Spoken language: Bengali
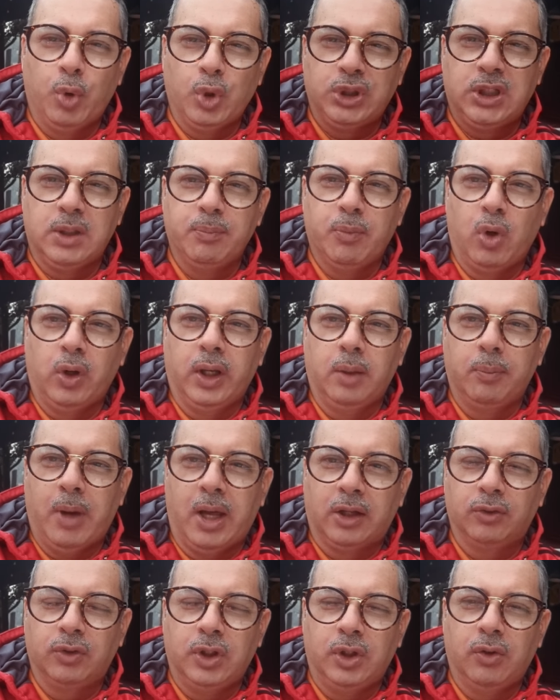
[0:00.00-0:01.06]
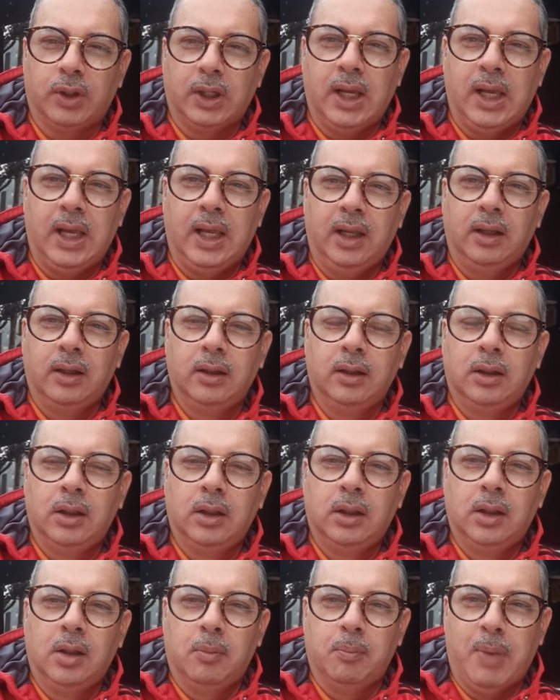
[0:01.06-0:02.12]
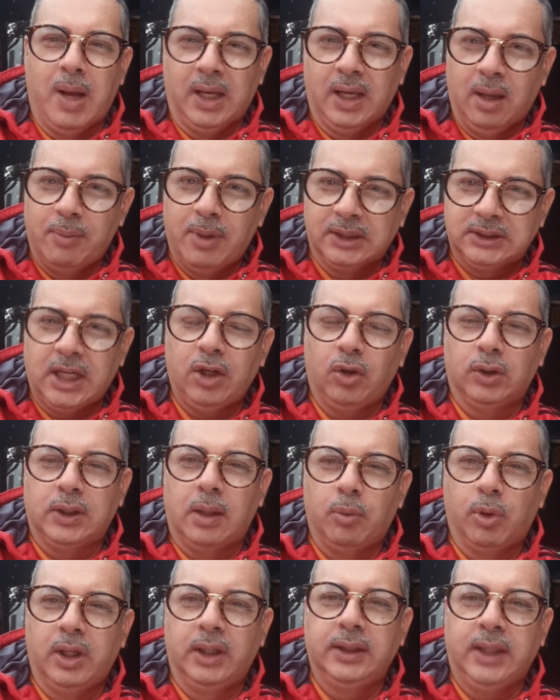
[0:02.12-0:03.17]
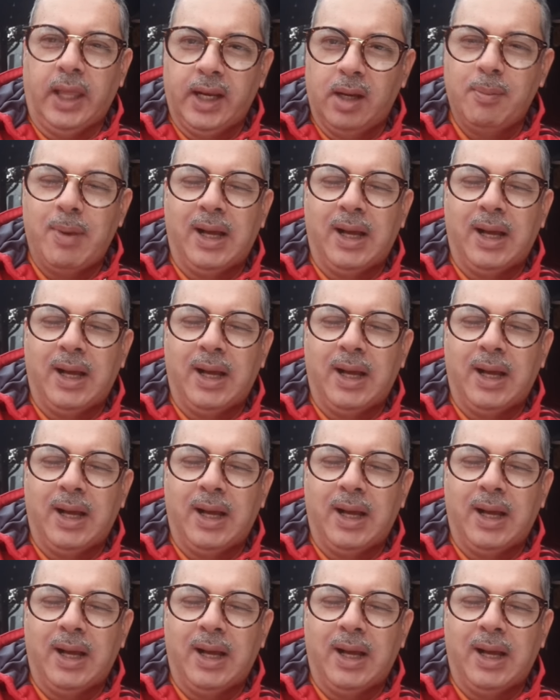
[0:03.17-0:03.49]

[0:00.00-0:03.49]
পশ্চিমবঙ্গের ভারতীয়রা বাংলা ভাষায় কথা বলেন তারা